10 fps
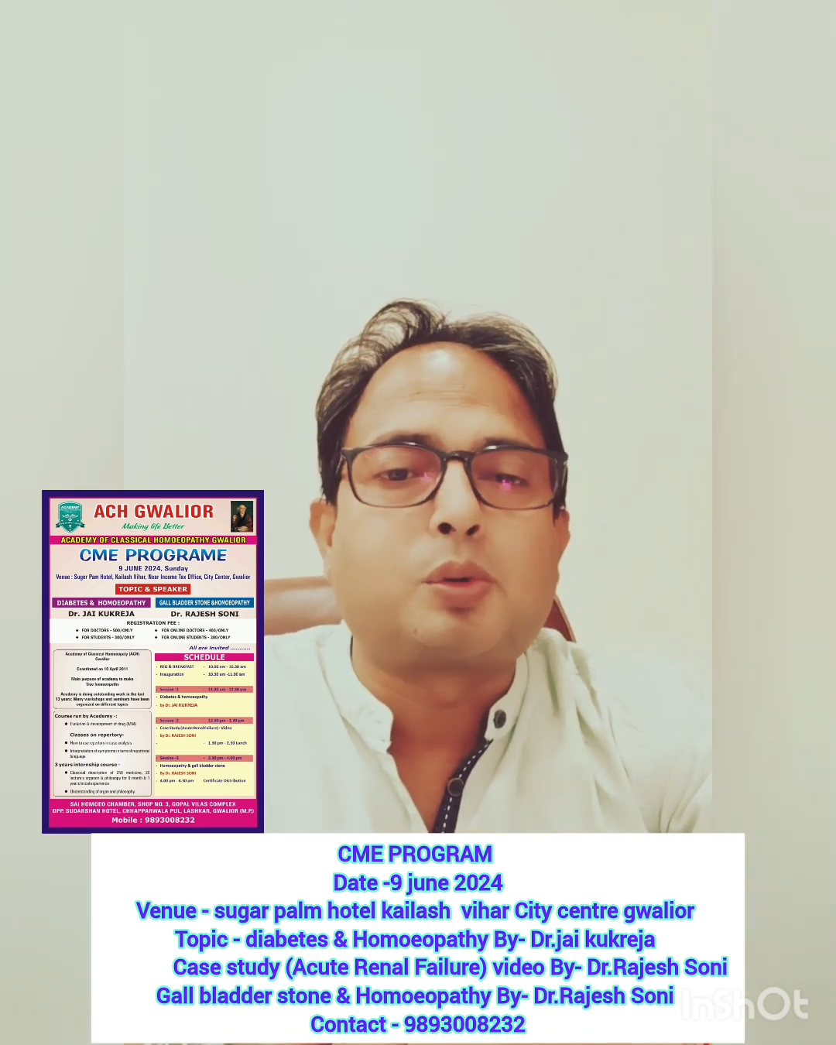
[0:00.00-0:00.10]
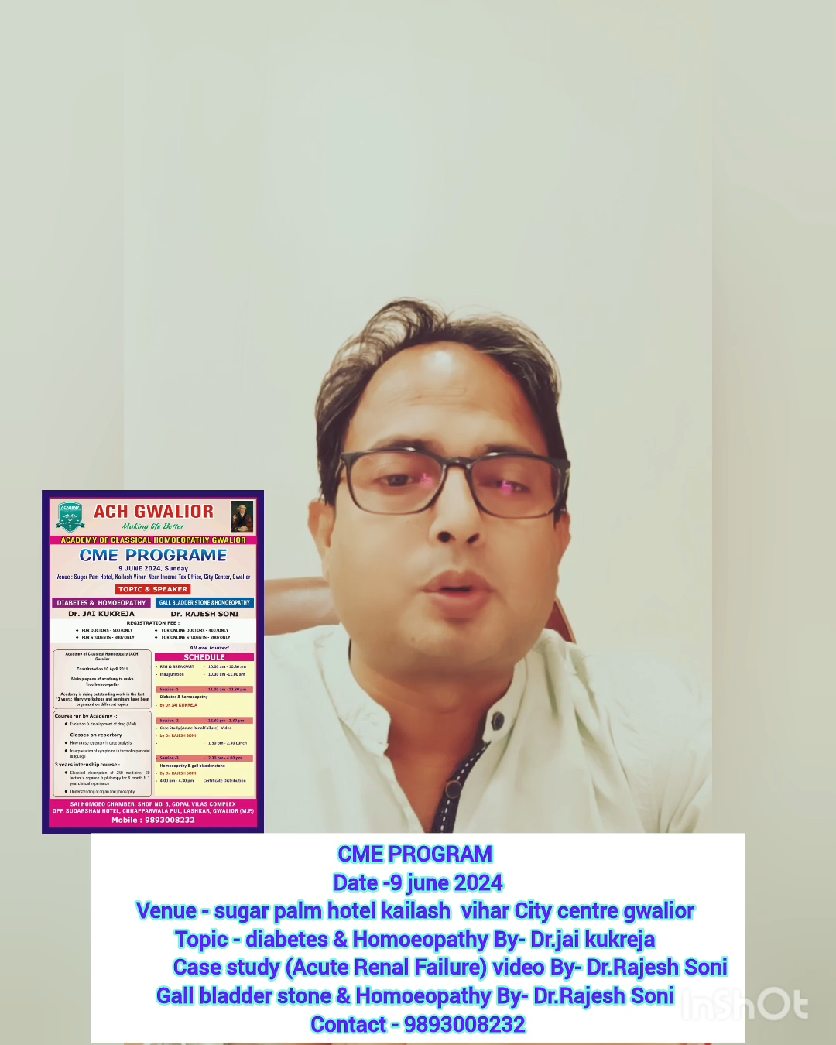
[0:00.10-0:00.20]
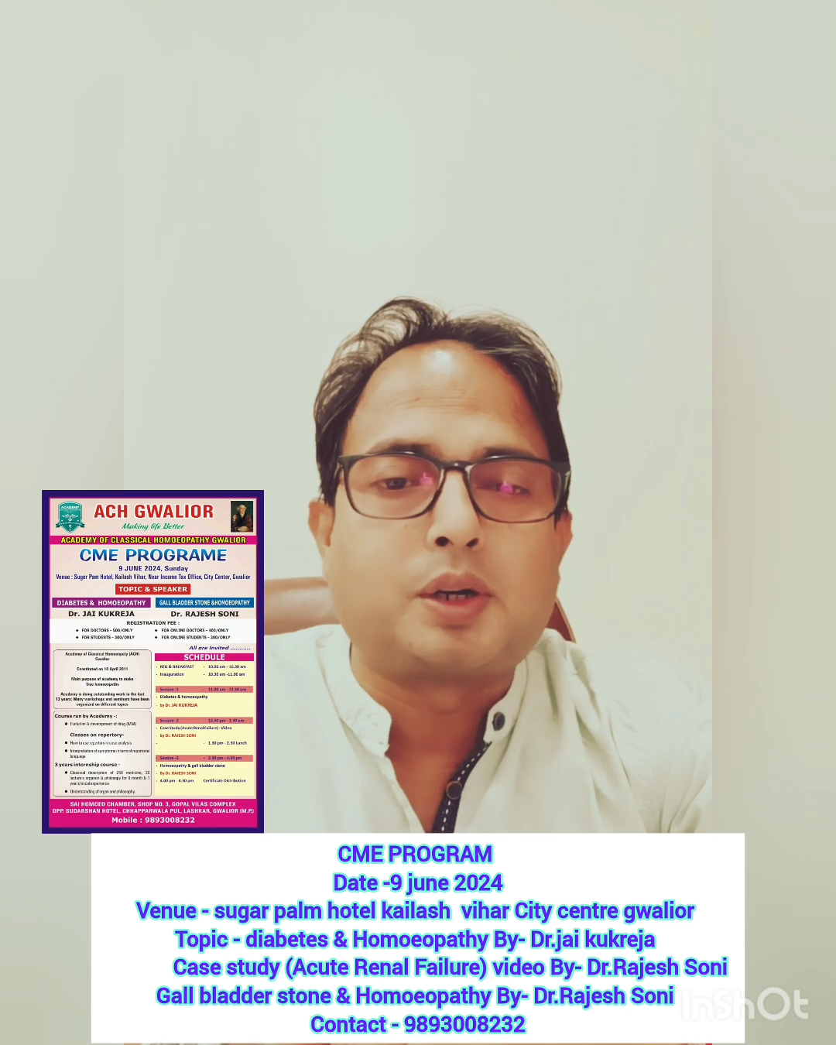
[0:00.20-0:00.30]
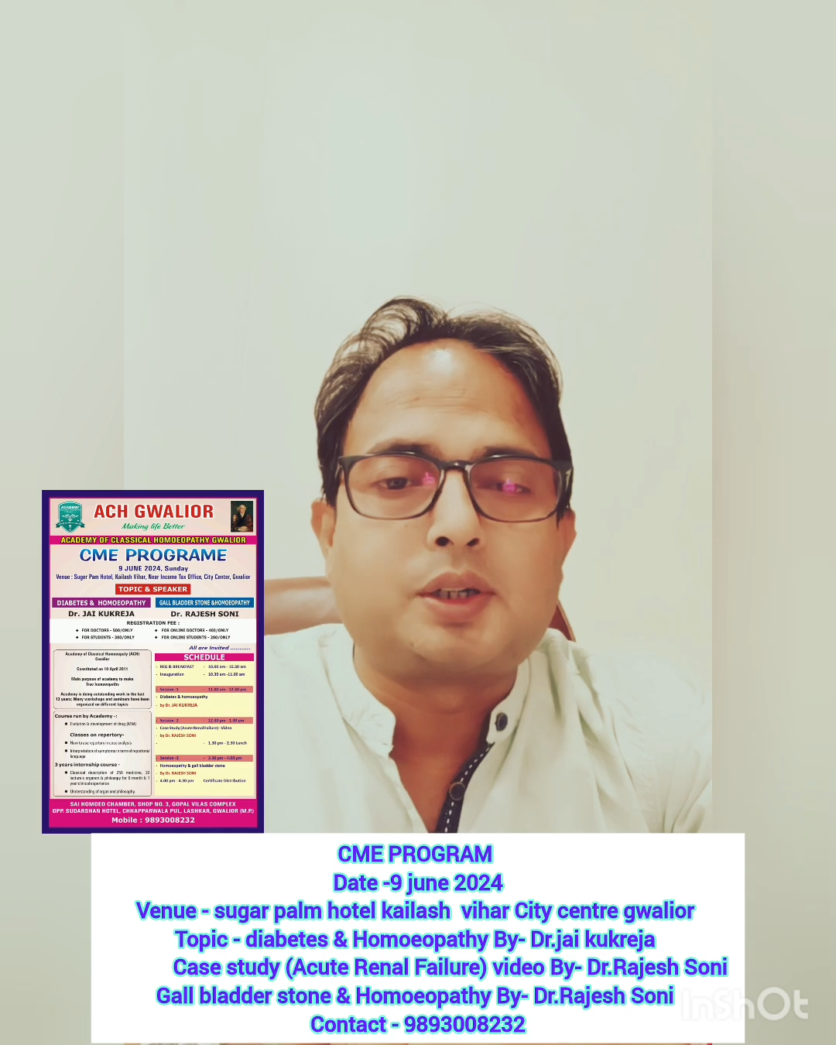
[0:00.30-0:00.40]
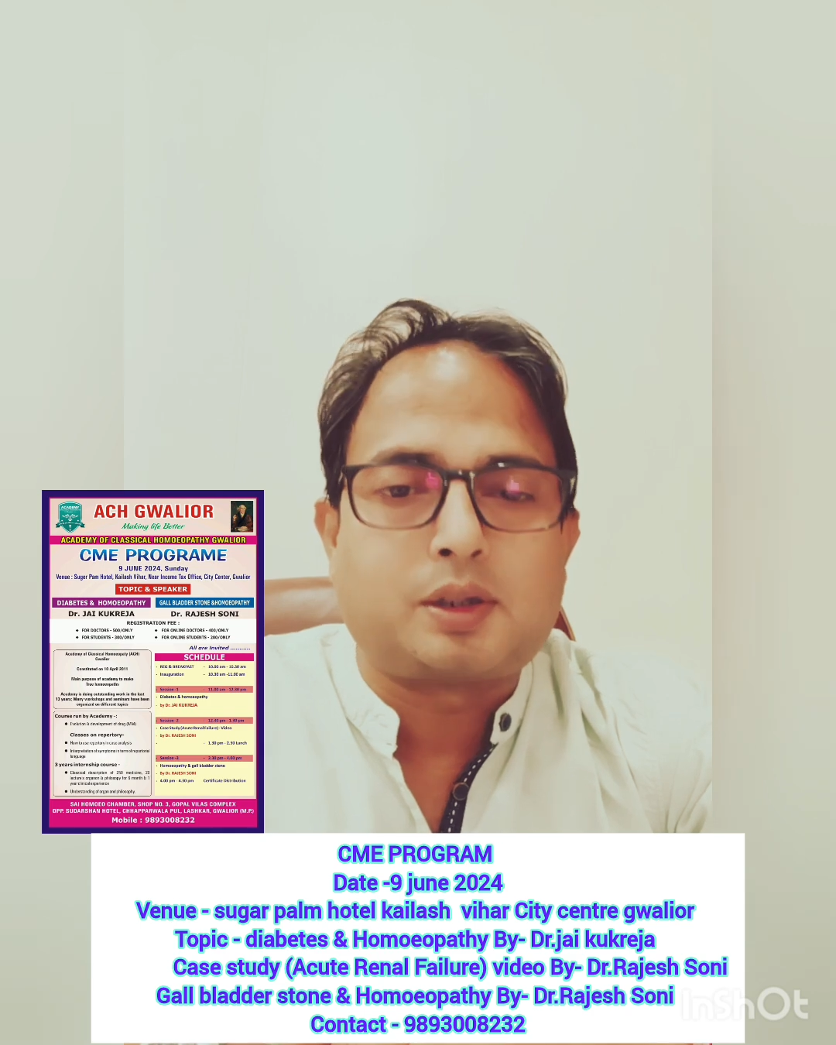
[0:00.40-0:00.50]

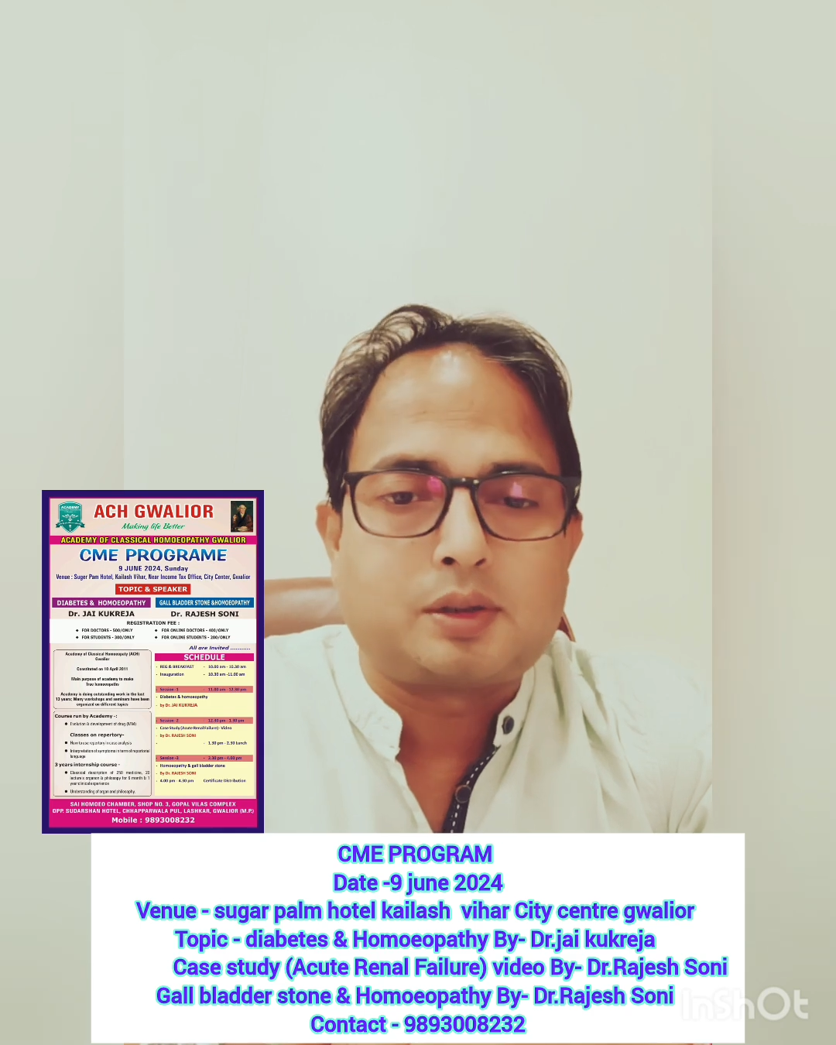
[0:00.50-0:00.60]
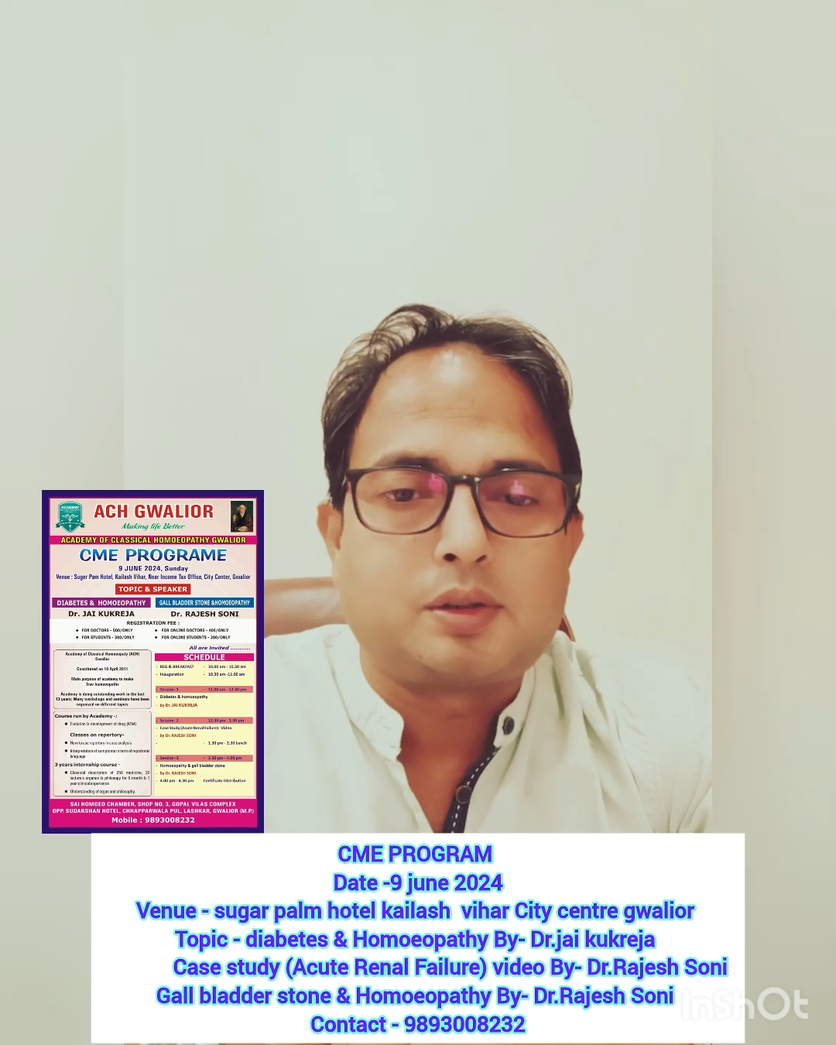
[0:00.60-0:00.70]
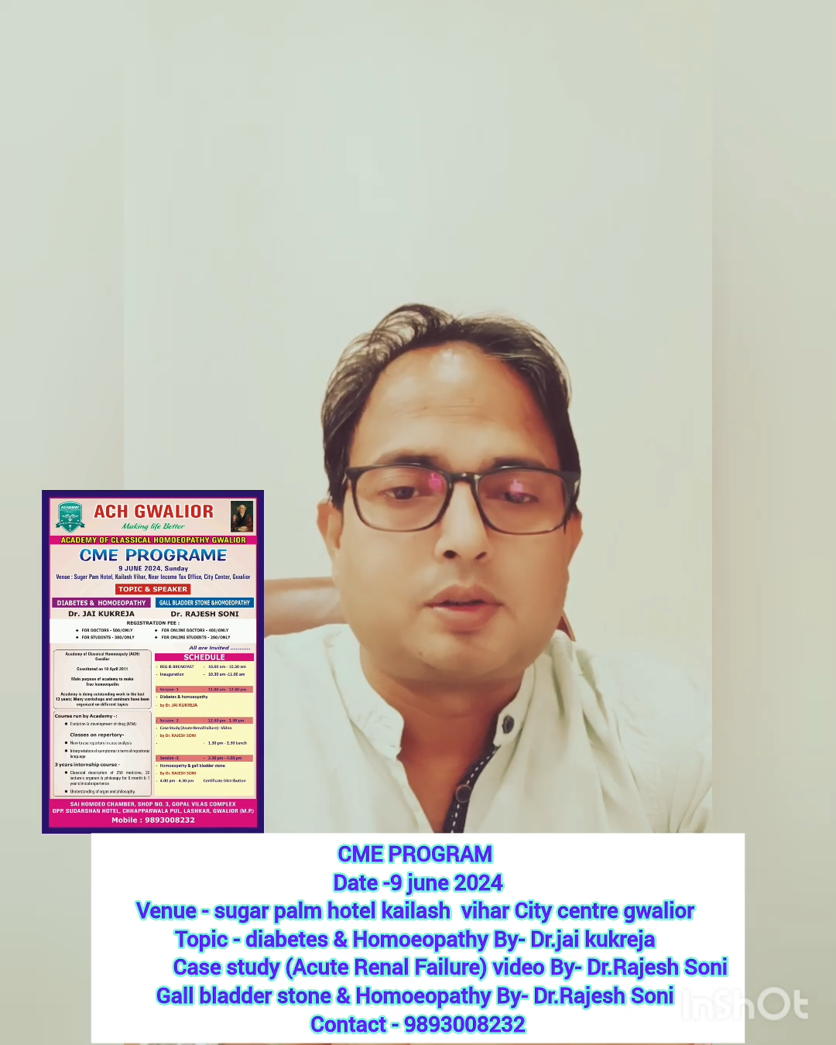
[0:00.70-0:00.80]
कुकुरेजा